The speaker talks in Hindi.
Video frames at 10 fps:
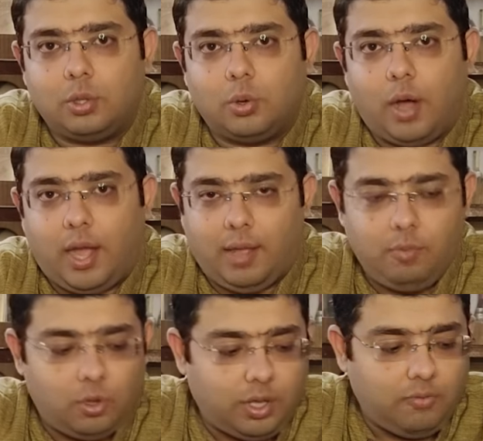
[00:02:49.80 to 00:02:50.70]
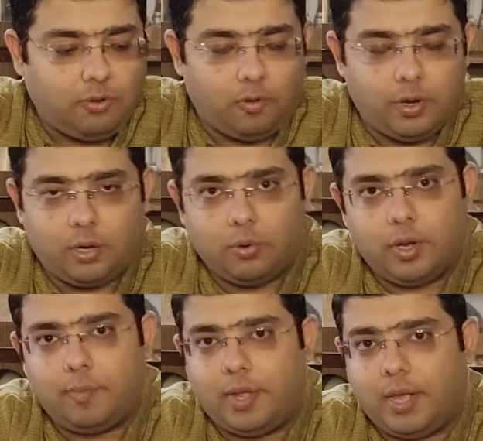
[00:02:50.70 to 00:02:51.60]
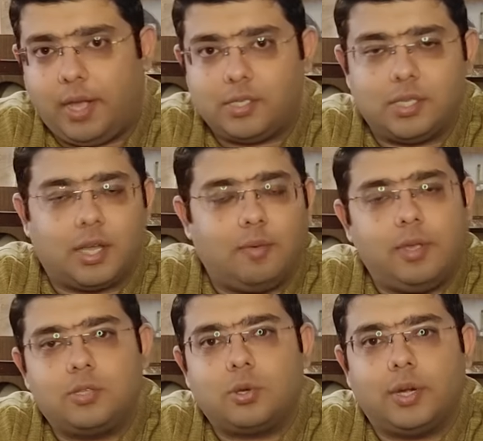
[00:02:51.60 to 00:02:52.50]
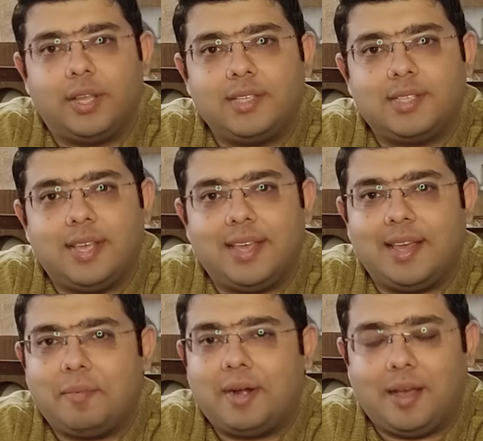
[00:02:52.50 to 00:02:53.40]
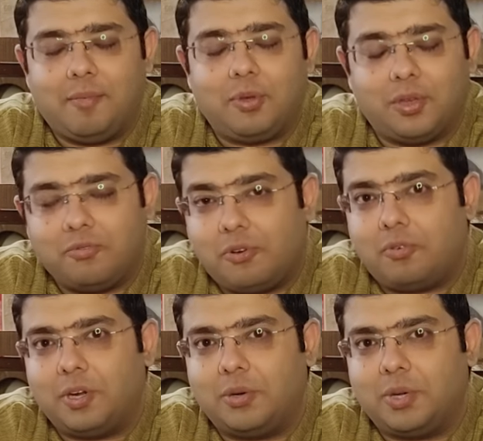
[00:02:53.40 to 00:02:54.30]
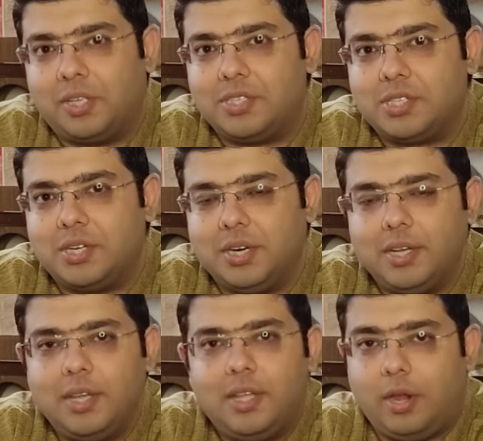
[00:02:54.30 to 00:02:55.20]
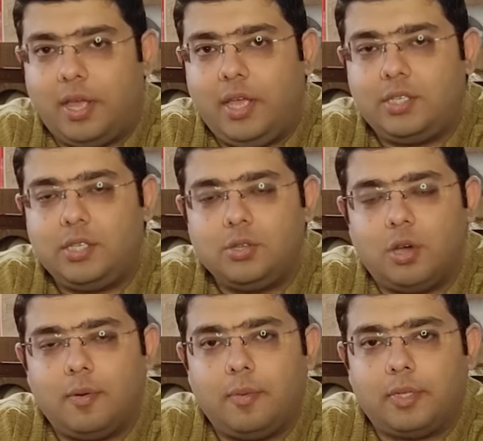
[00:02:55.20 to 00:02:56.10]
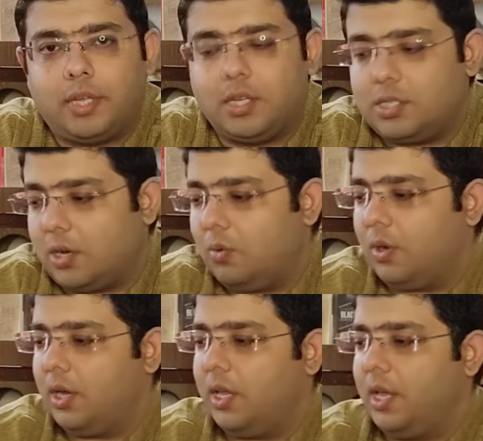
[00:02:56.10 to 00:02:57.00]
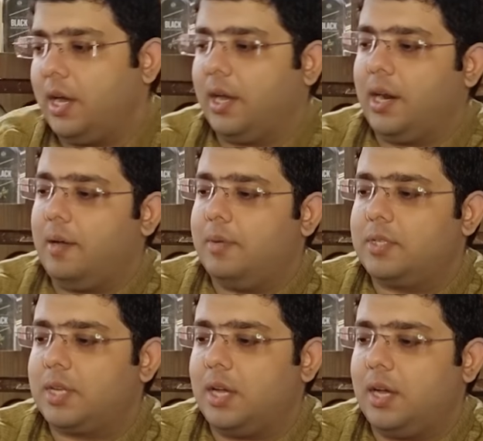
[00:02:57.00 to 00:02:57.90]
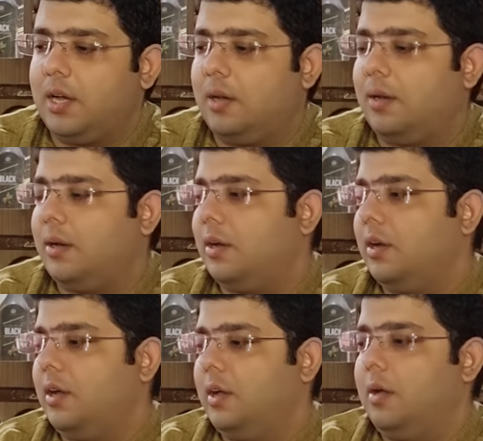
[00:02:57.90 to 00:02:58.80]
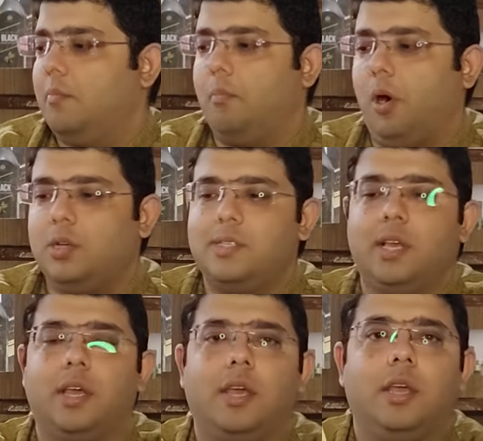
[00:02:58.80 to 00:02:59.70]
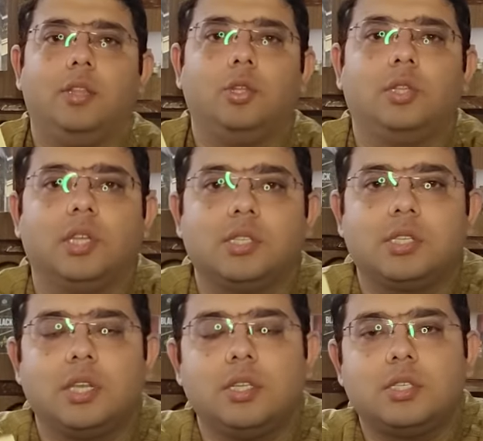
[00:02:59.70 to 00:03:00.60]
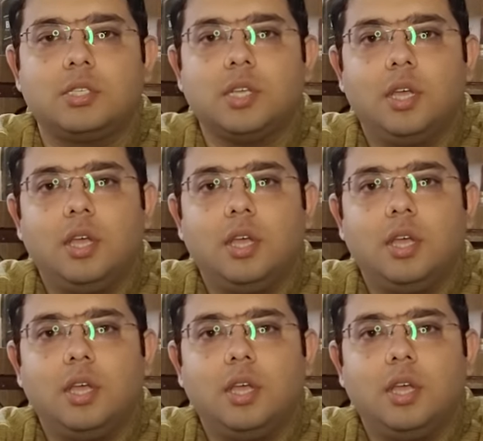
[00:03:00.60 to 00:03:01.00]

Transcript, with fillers: तो आई एम लुकिंग फॉर्वर्ड टू इट मैंने आज तक कभी इसको टेस्ट नहीं किया बट आई एम लुकिंग फॉर्वर्ड टू टेस्ट इट और एक चीज़ और मैं बताना चाहूँगा कि अगर आप इसका बॉक्स देखेंगे तो दिस इज़